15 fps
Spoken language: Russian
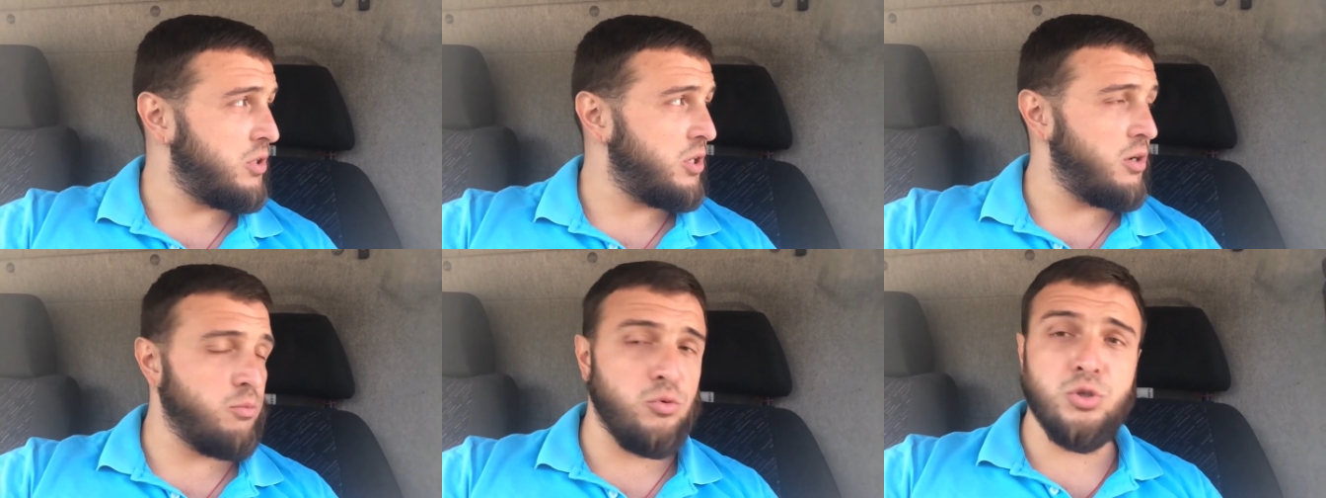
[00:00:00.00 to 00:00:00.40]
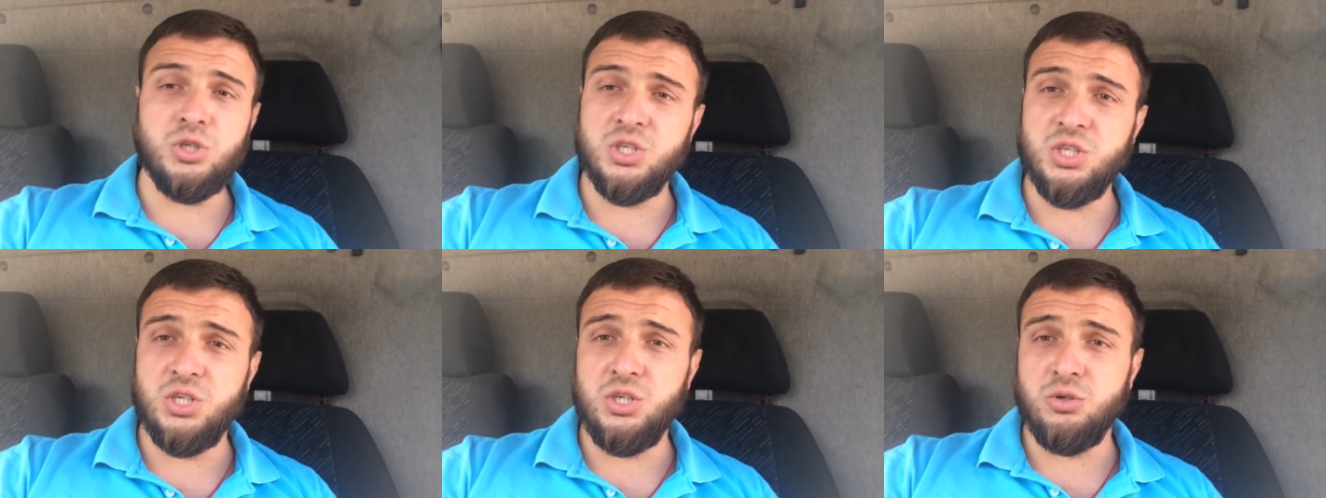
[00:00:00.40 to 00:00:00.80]

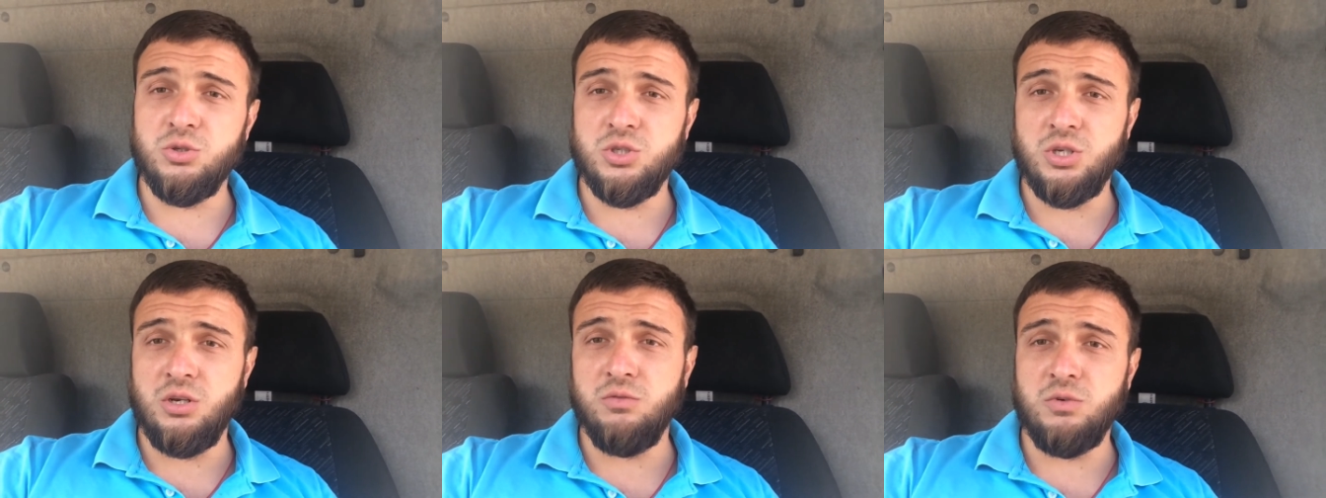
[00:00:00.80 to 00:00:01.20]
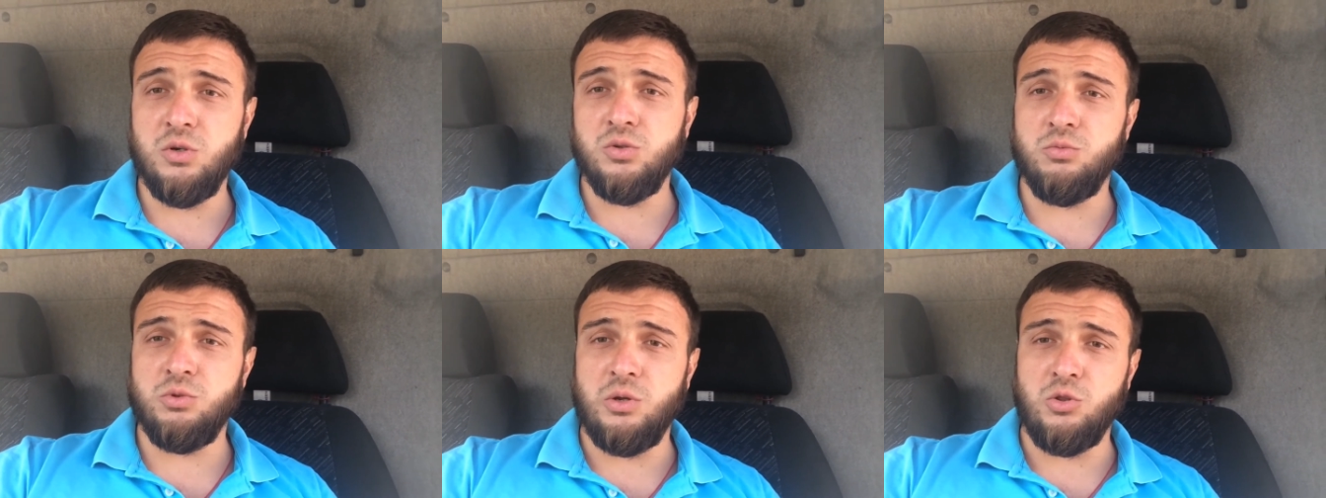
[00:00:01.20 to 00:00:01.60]
Отработки сначала
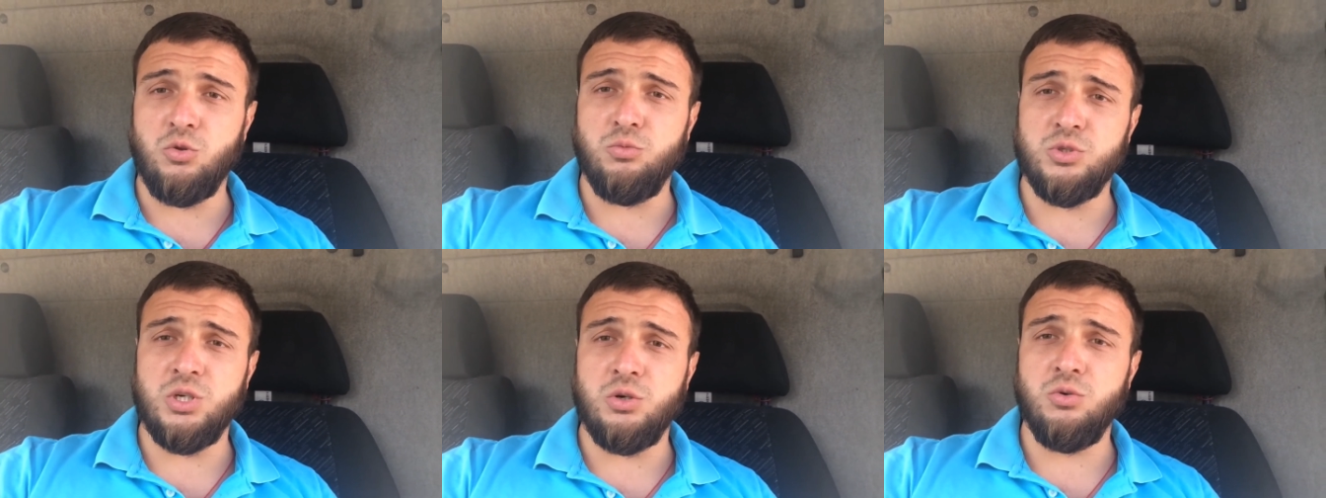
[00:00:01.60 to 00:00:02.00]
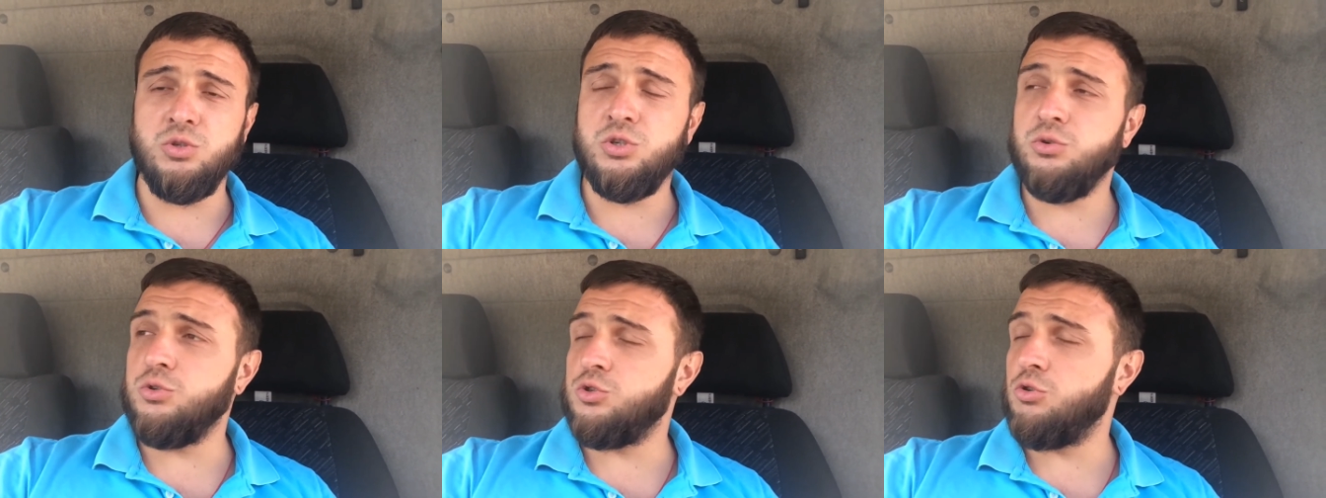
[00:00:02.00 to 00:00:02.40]
заливал, потом
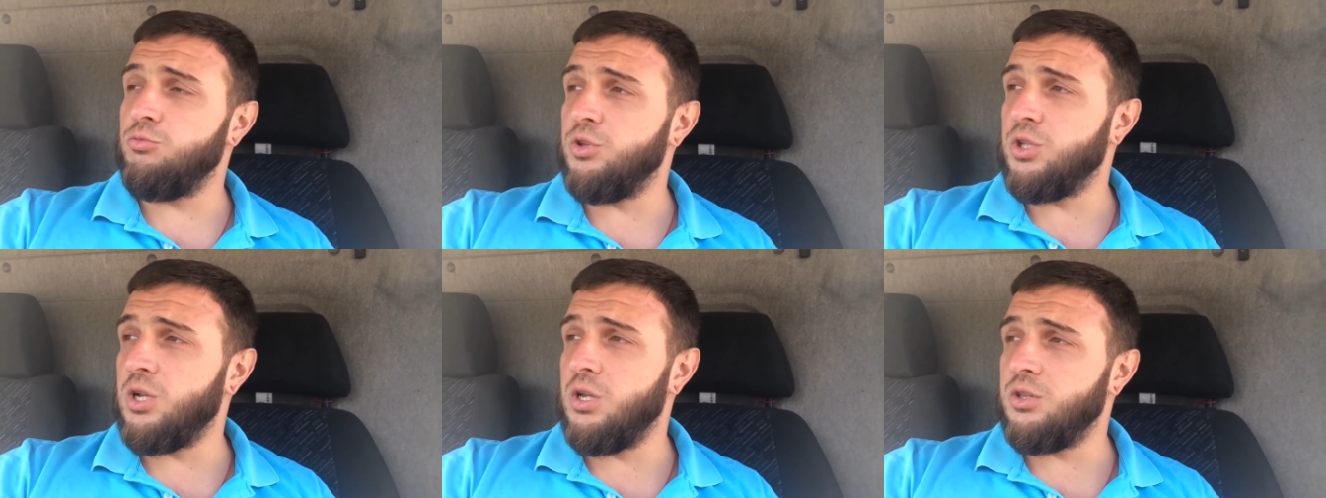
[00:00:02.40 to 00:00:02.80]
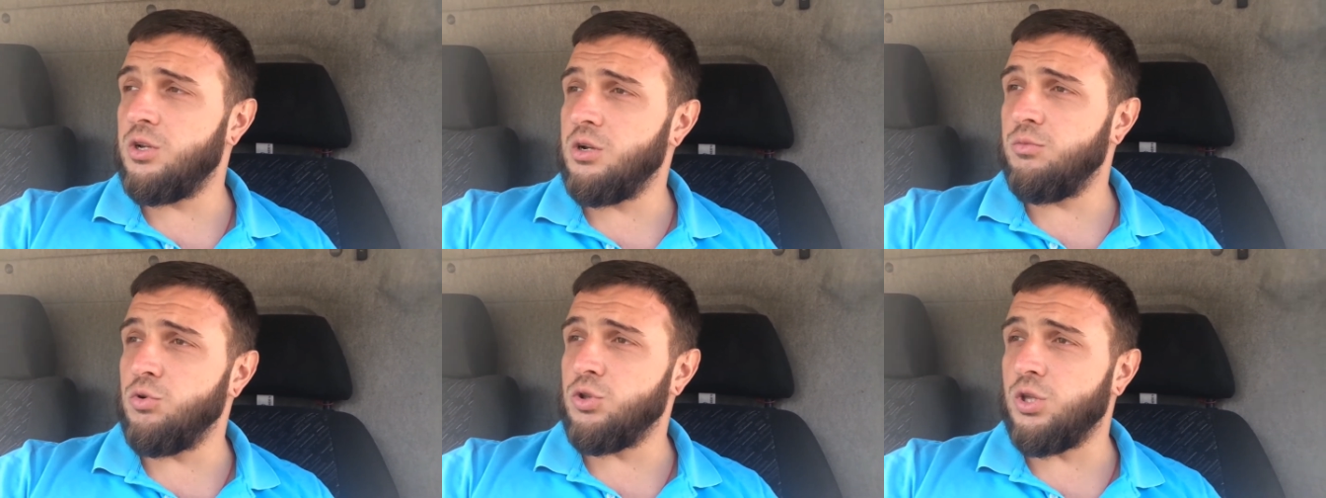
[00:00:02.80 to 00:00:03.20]
закончилось, что мне дали
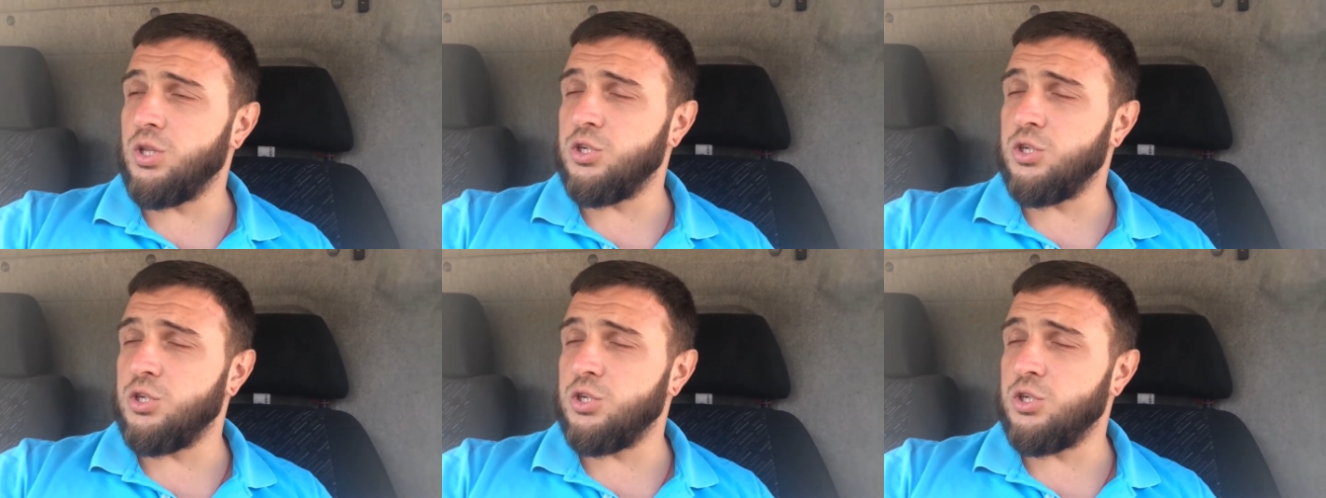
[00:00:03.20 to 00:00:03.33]
отработки.